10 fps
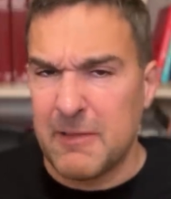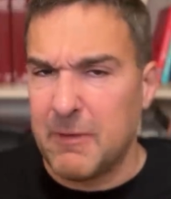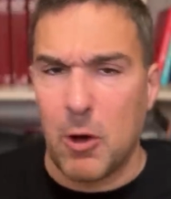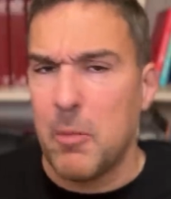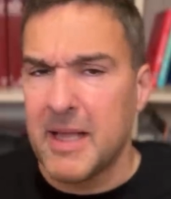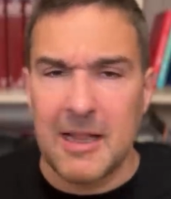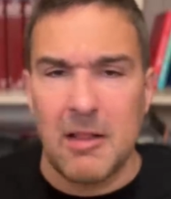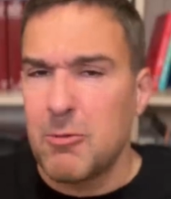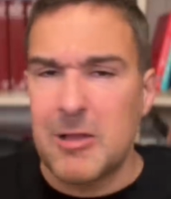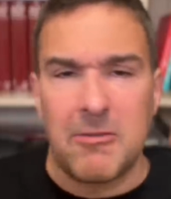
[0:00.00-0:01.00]
Wie komme ich
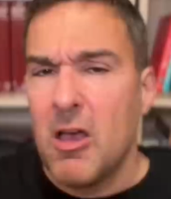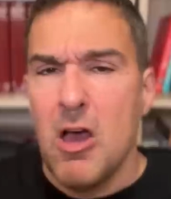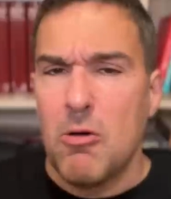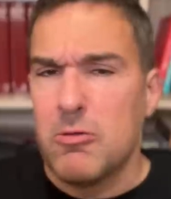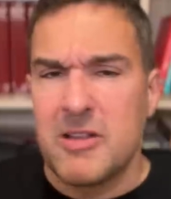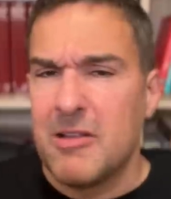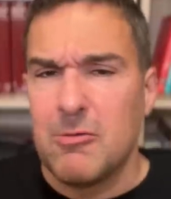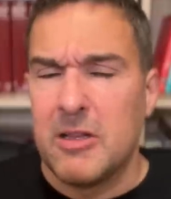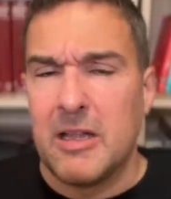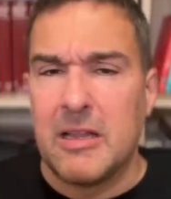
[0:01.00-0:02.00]
dazu, das und,
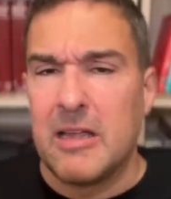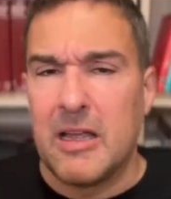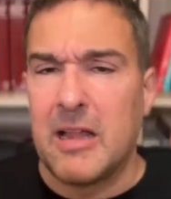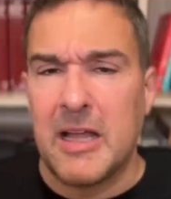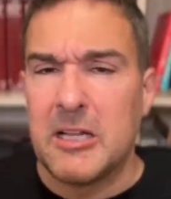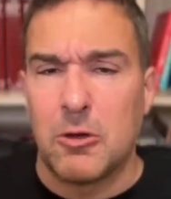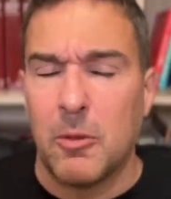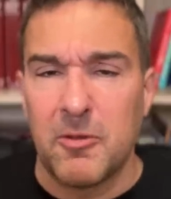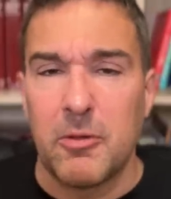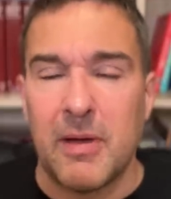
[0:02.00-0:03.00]
und in, in einen
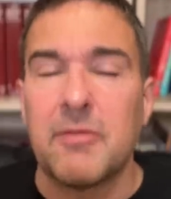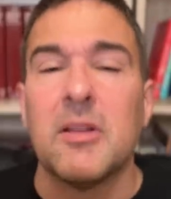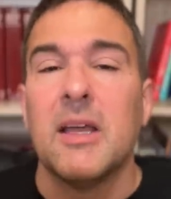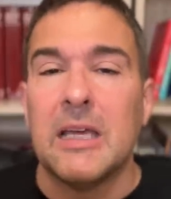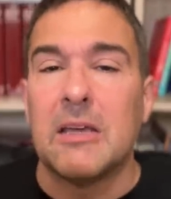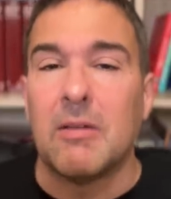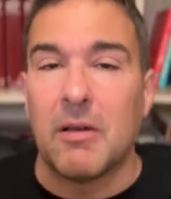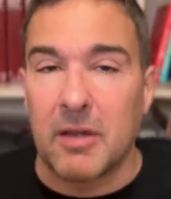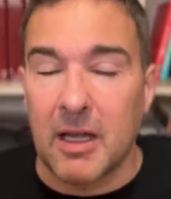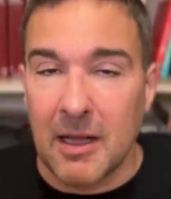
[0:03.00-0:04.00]
Topf zu werfen? Ich
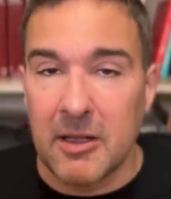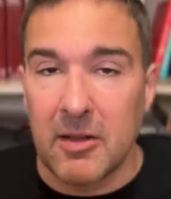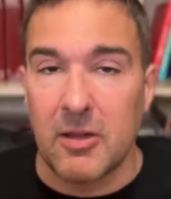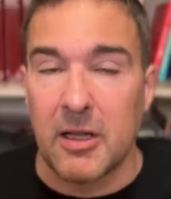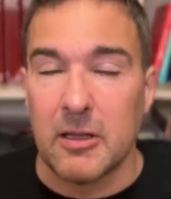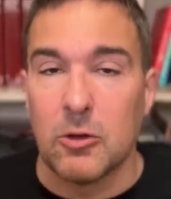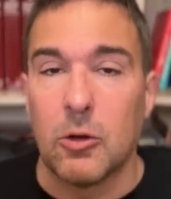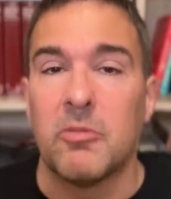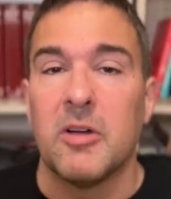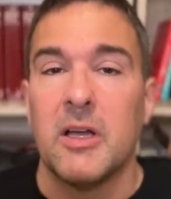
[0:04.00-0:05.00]
werfe gar nichts in einen Topf.